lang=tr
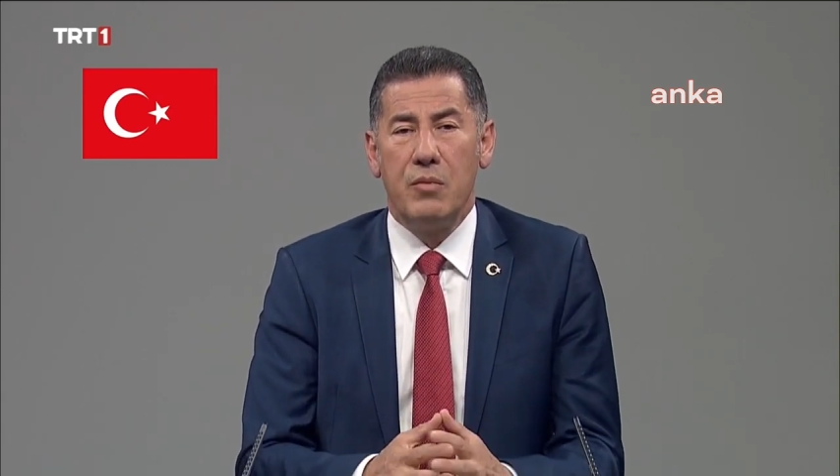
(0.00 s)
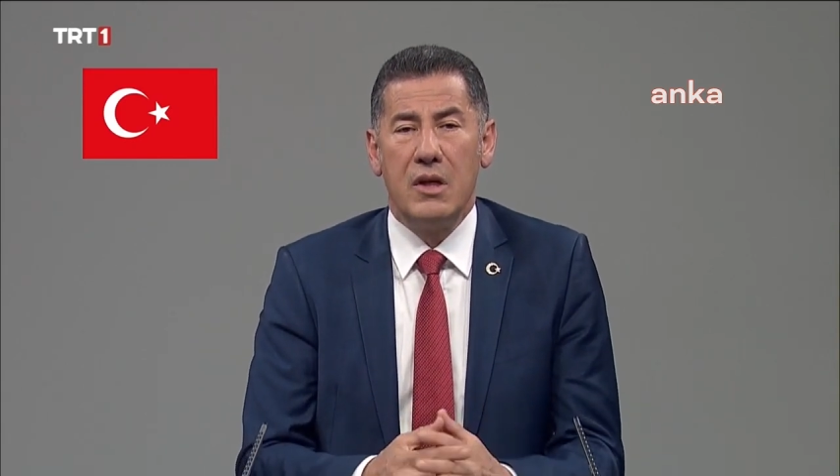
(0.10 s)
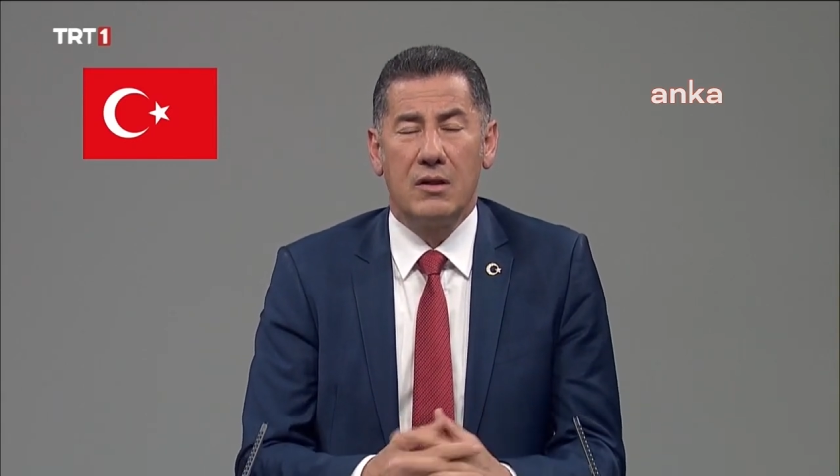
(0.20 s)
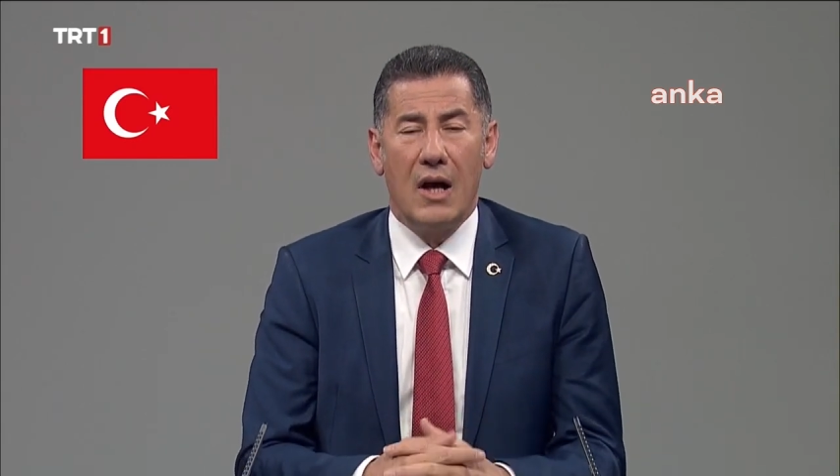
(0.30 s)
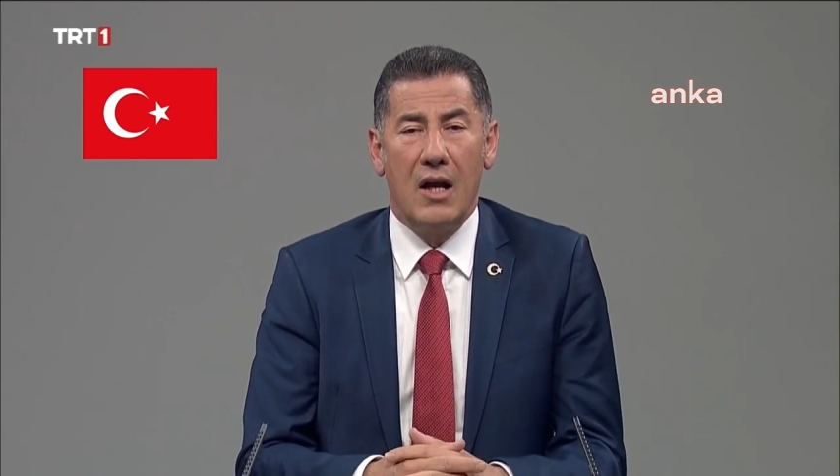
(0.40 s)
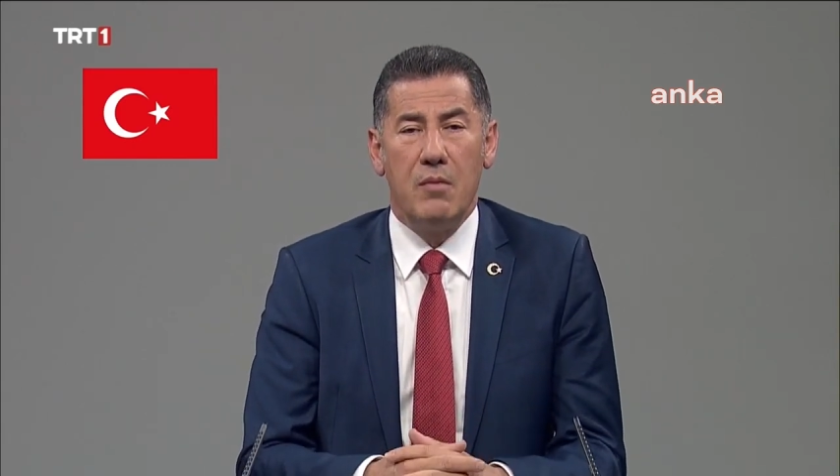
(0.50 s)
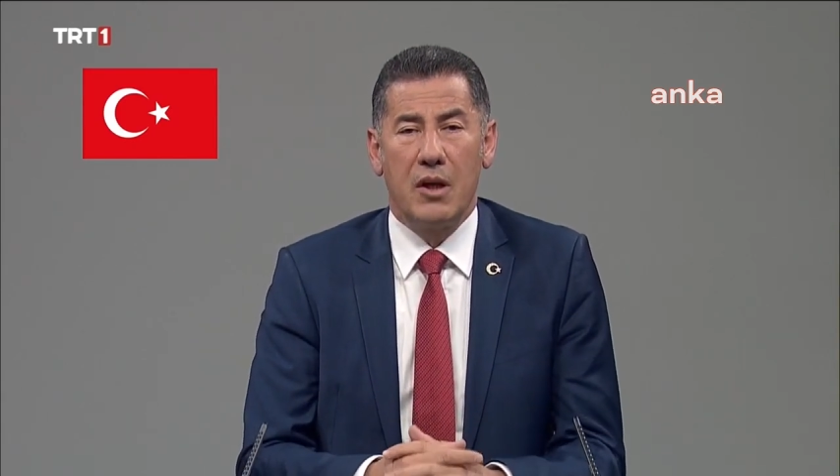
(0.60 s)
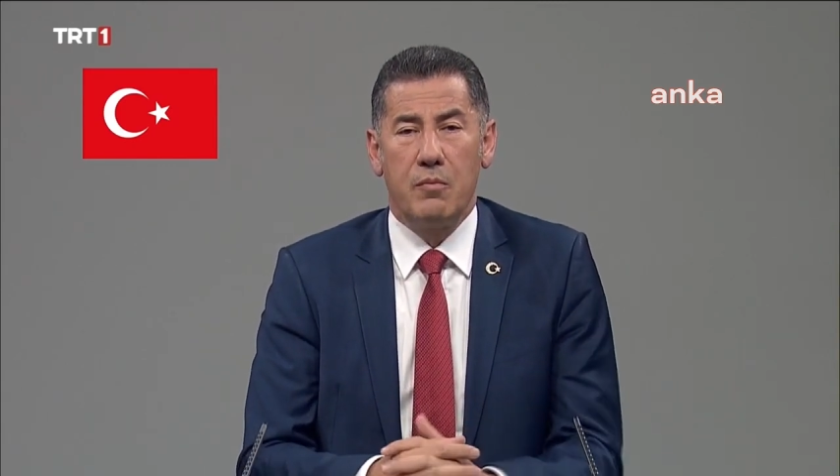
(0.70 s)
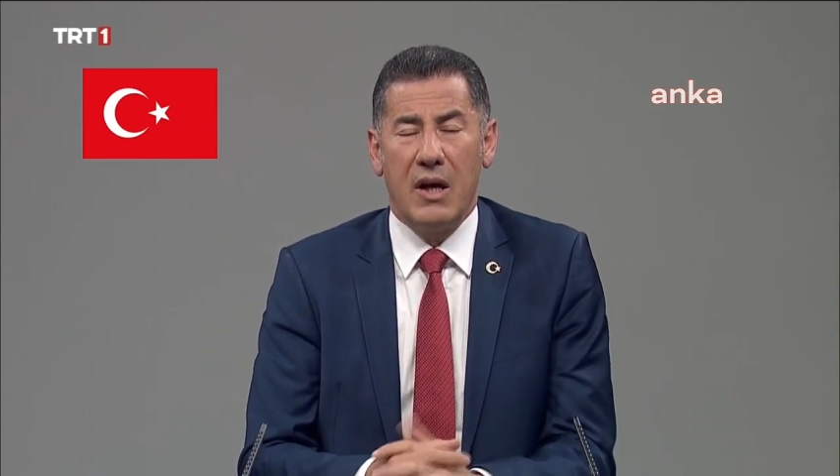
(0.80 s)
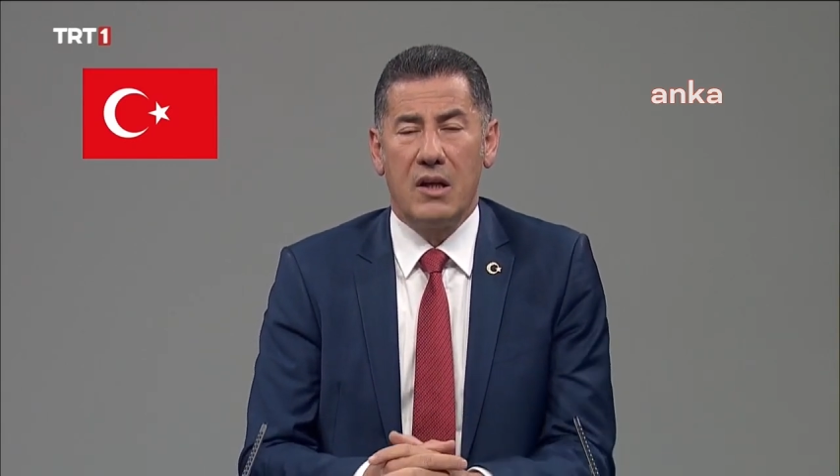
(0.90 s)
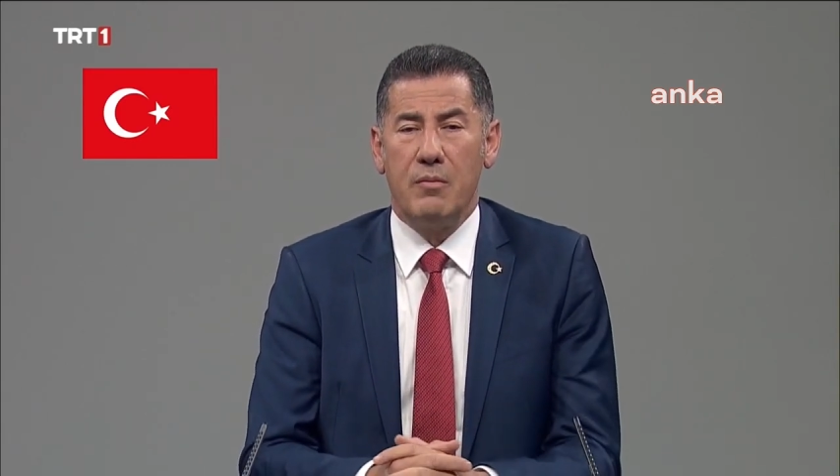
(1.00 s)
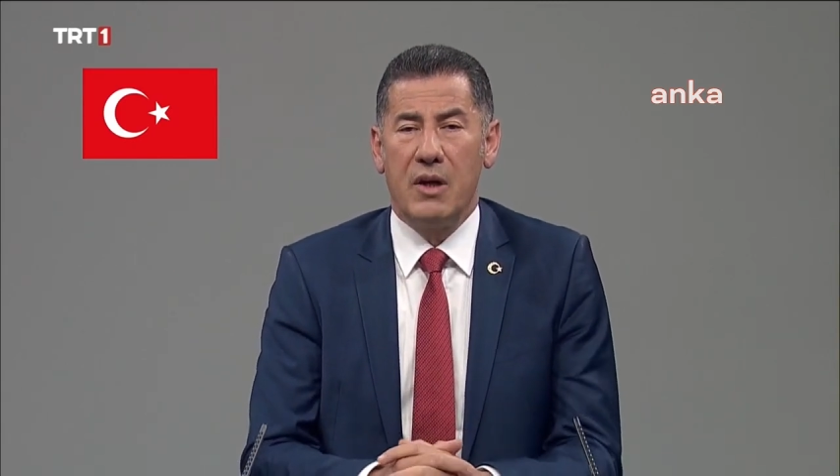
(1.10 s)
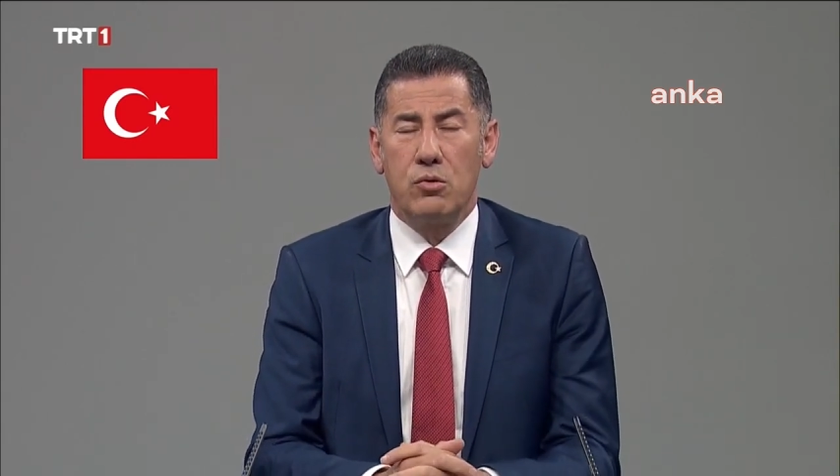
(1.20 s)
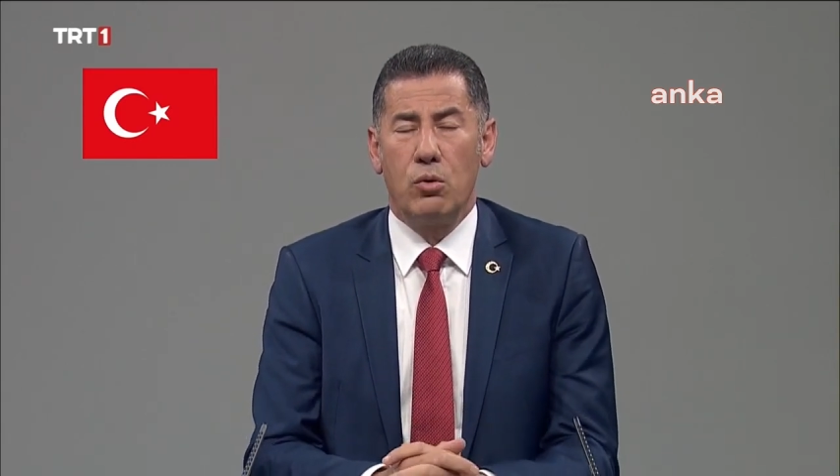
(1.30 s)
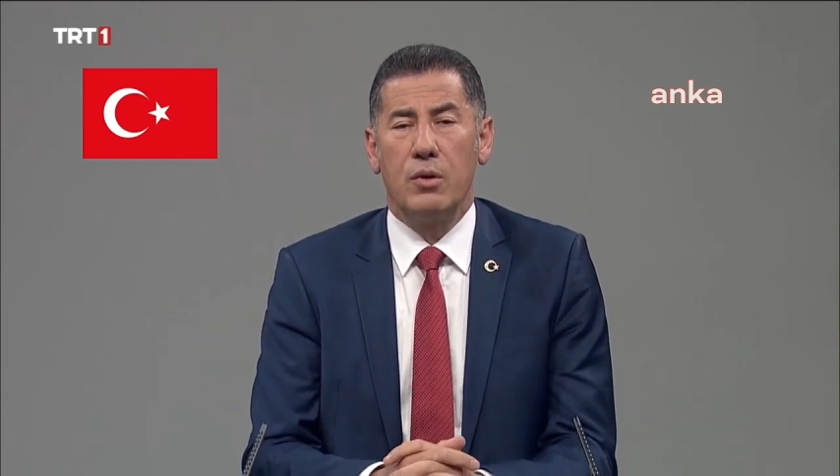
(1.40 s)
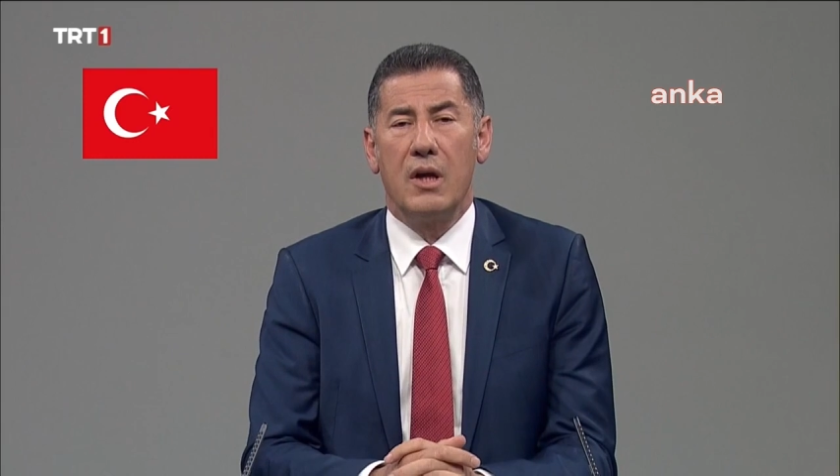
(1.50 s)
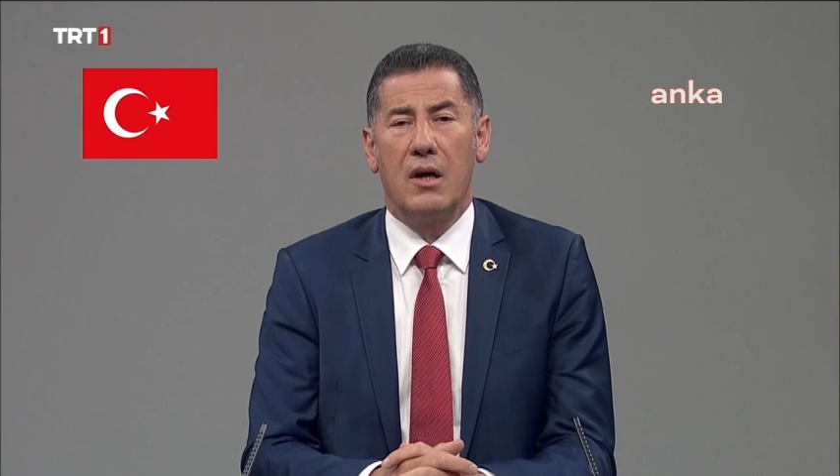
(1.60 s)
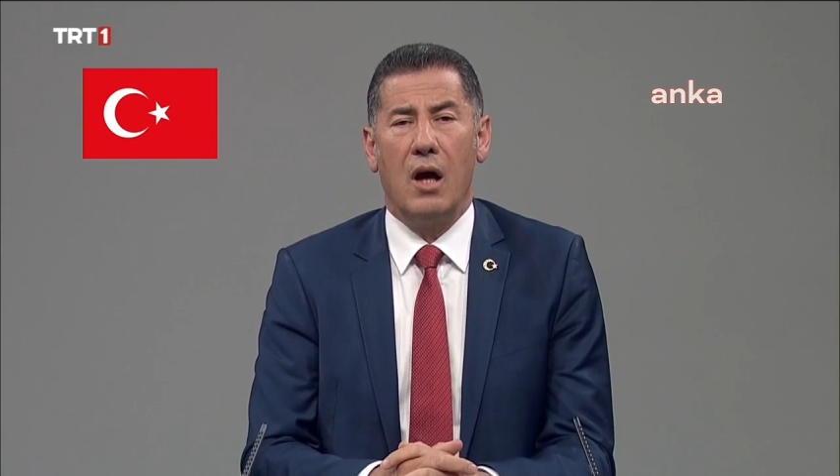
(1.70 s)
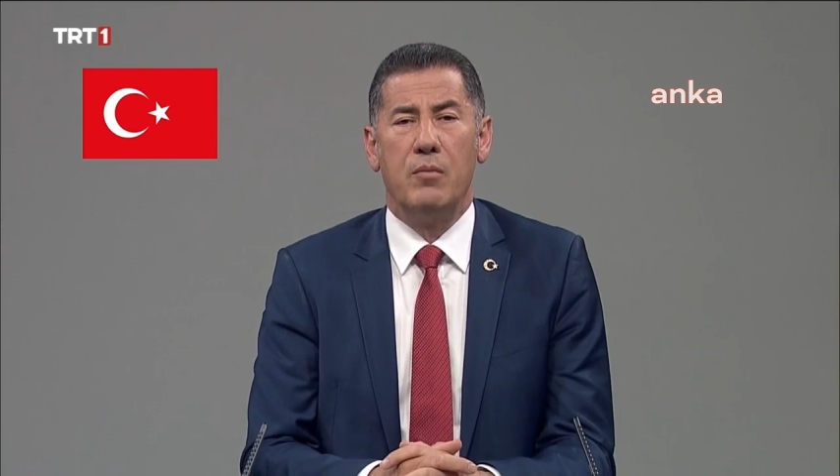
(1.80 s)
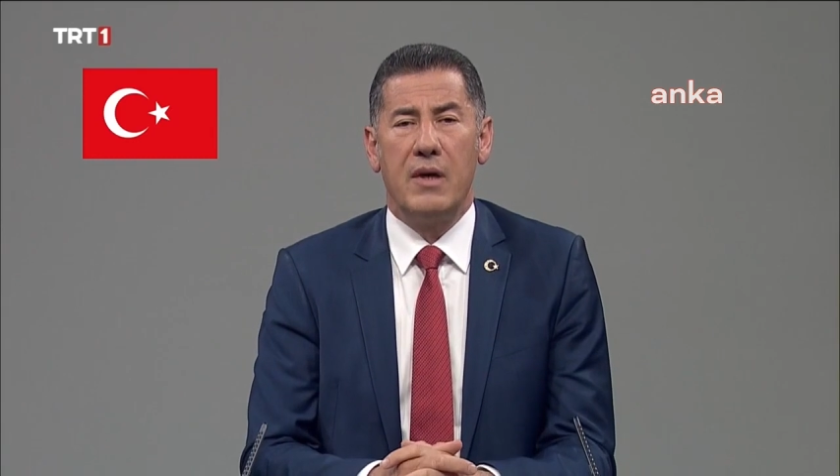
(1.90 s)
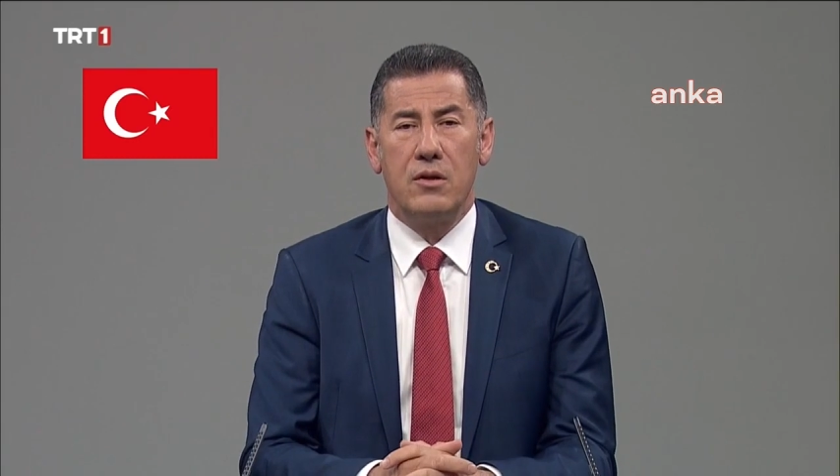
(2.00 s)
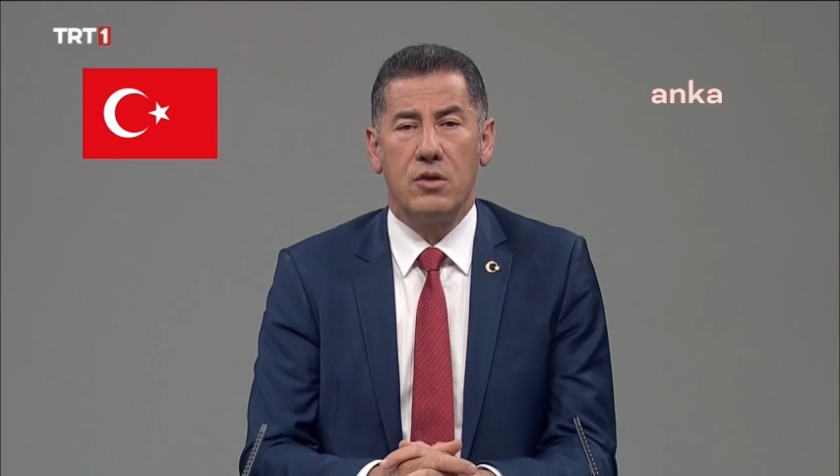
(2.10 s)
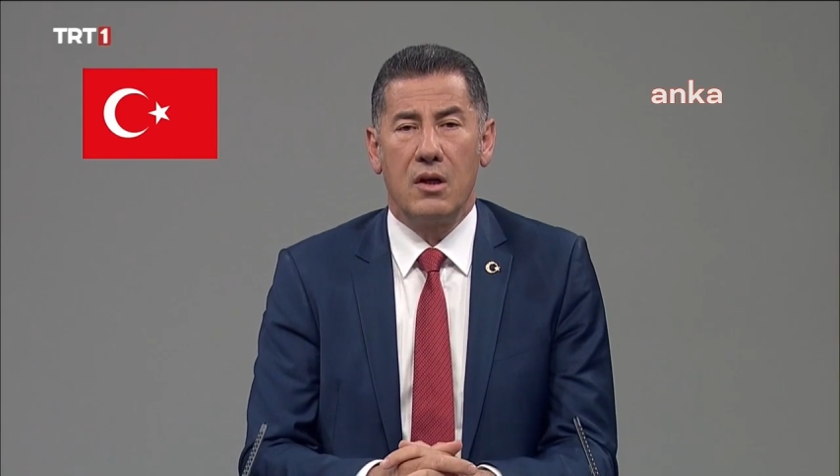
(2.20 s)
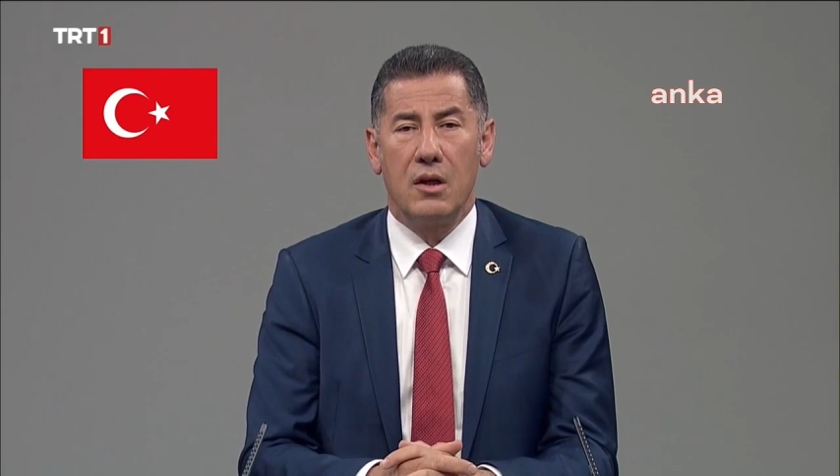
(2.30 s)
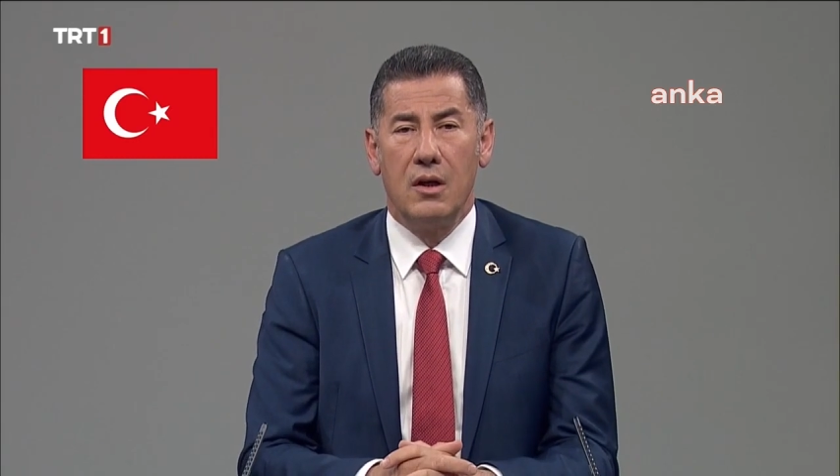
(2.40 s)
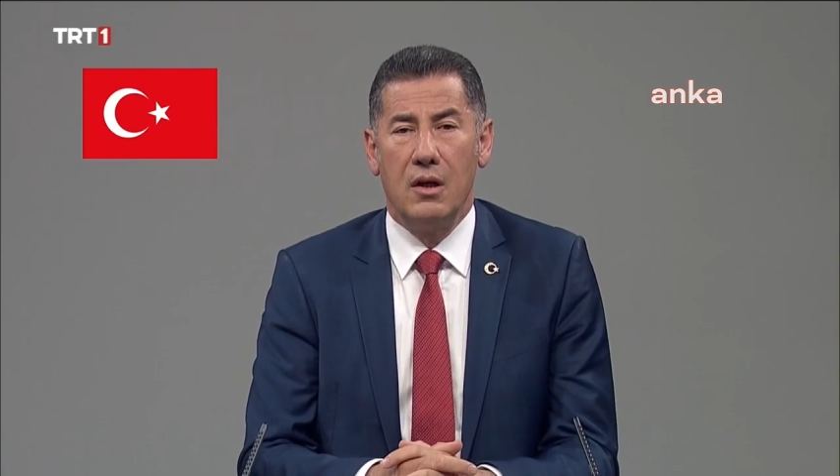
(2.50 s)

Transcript: bir talimat beklemek zorunda kalmayacak.